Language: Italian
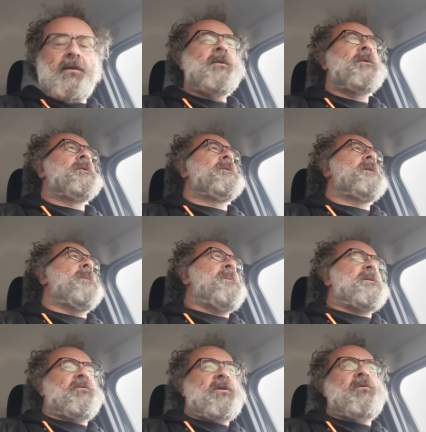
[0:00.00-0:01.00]
a
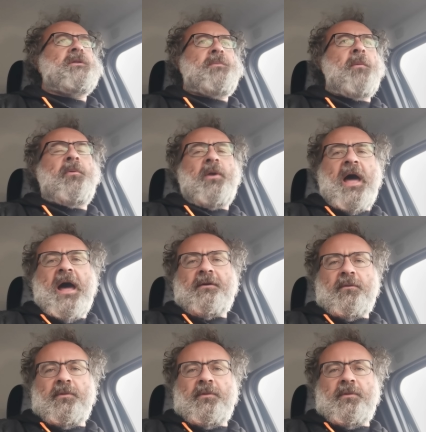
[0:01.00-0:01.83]
parte volgare vuol dire popolare,